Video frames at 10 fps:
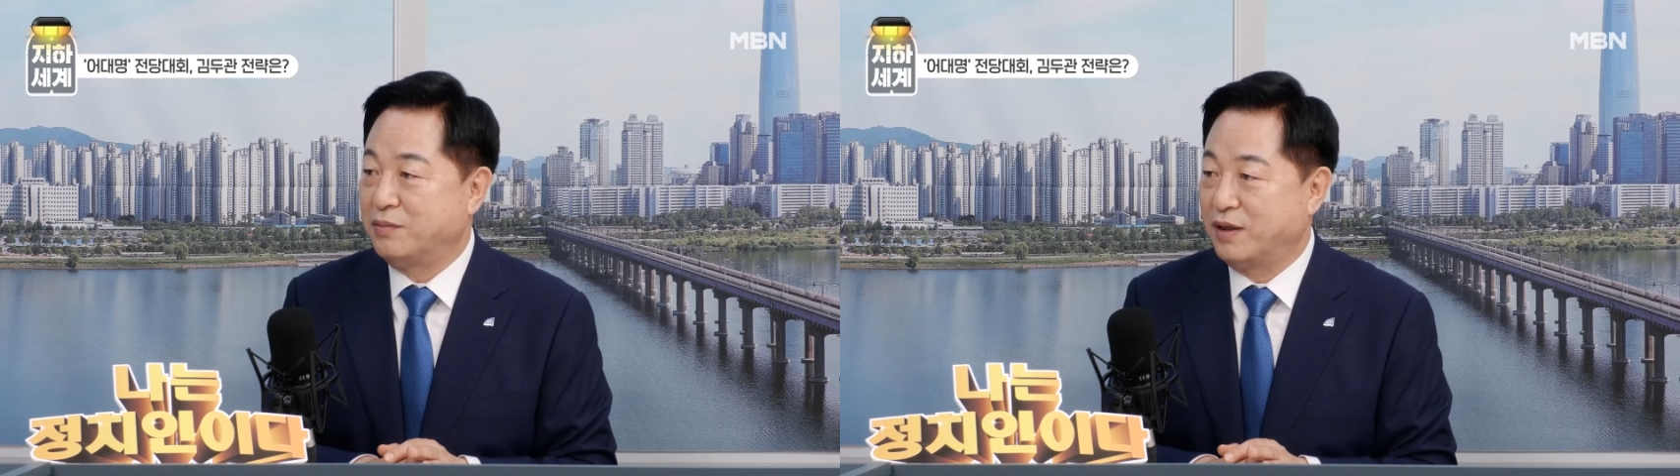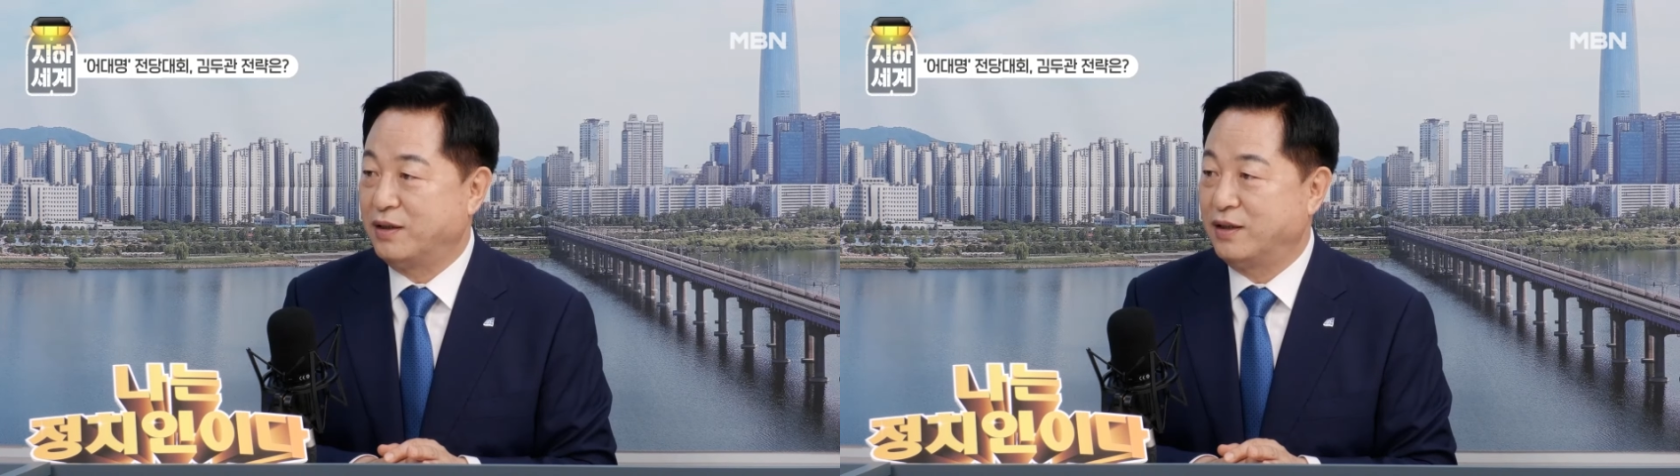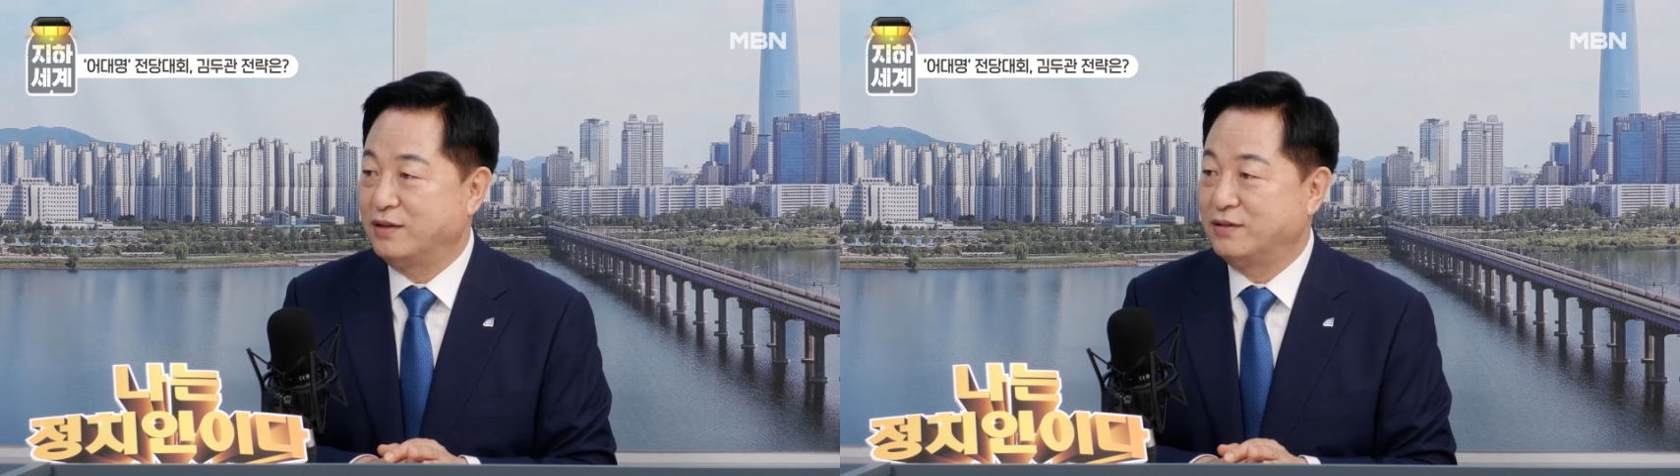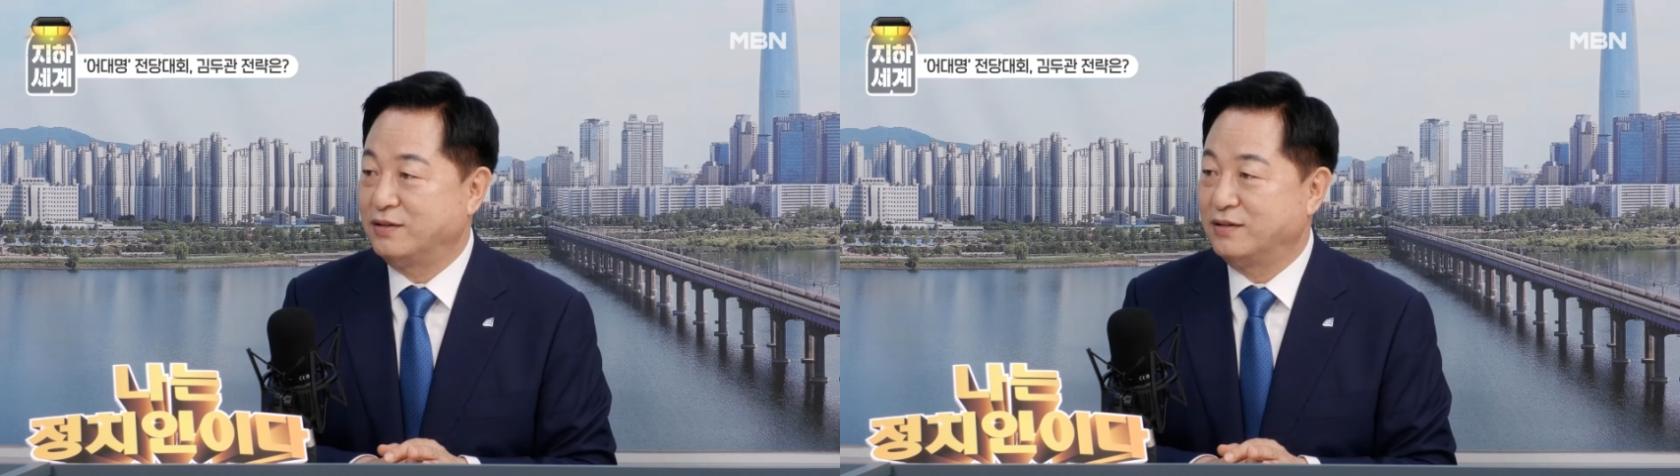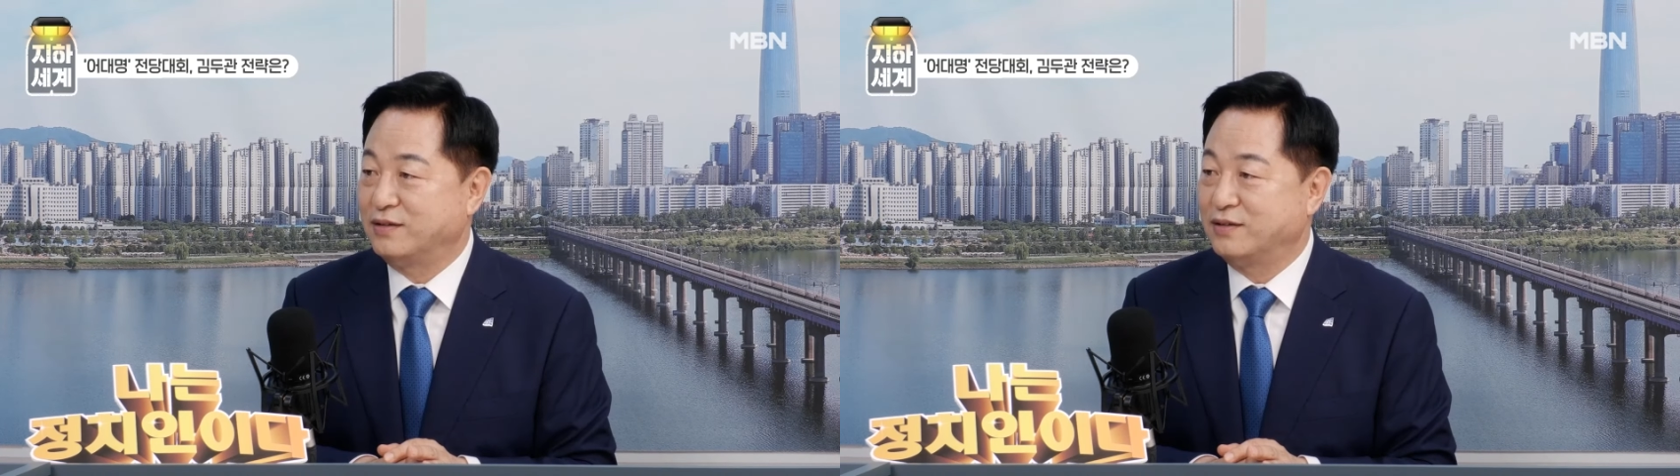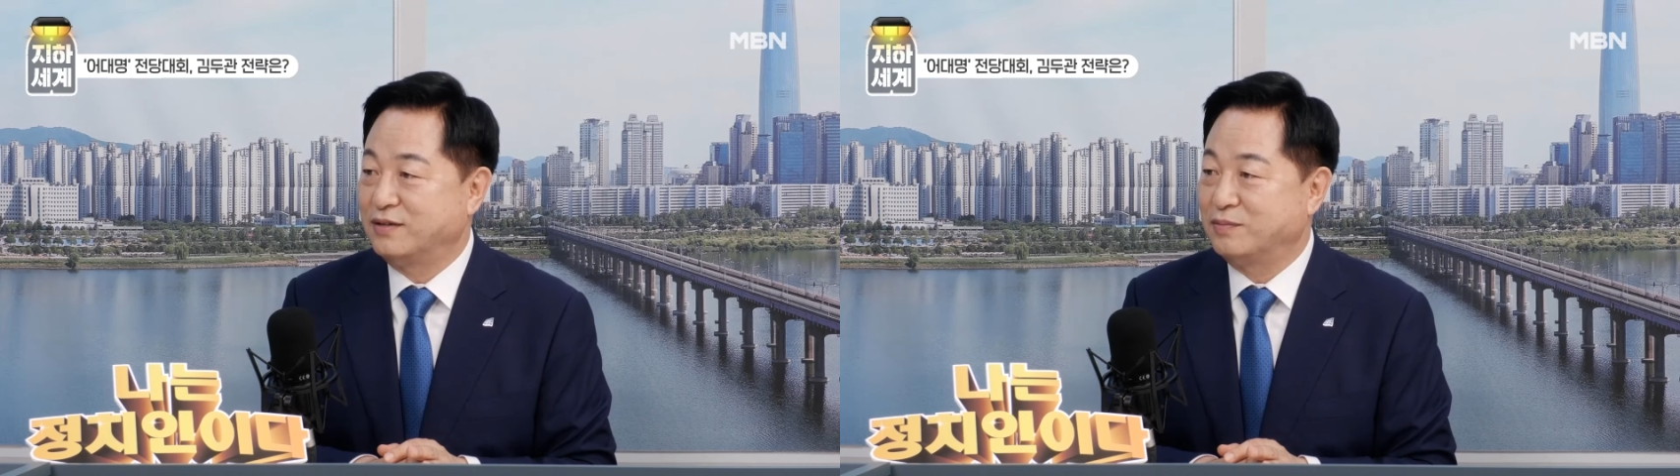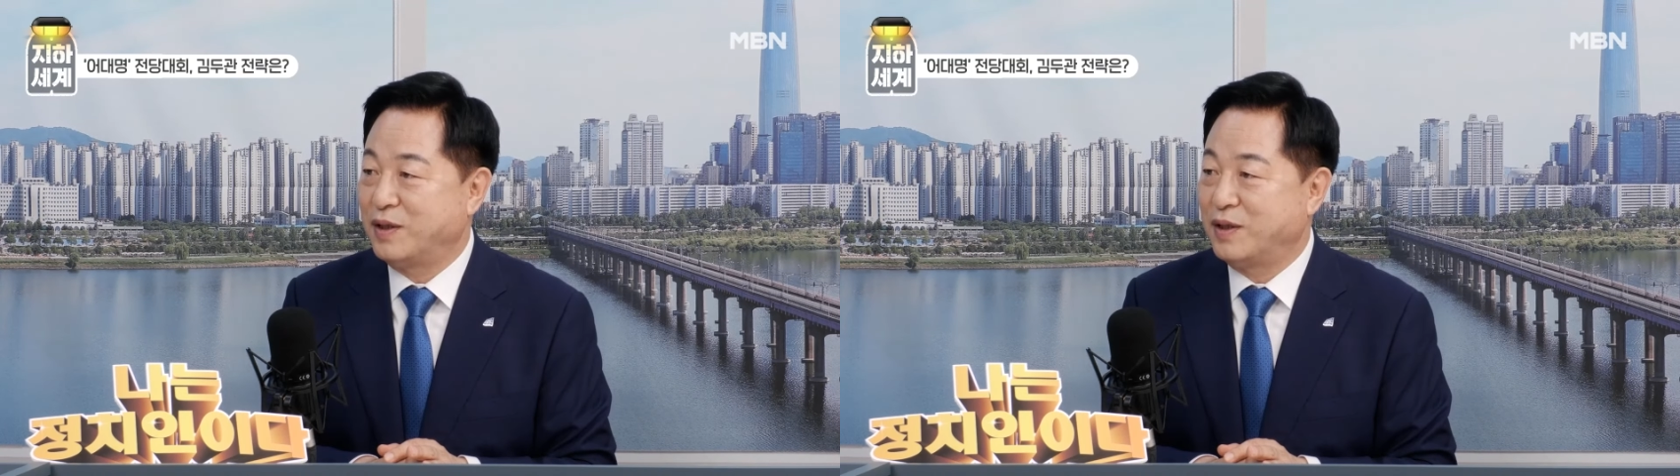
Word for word: 말을 하는 음.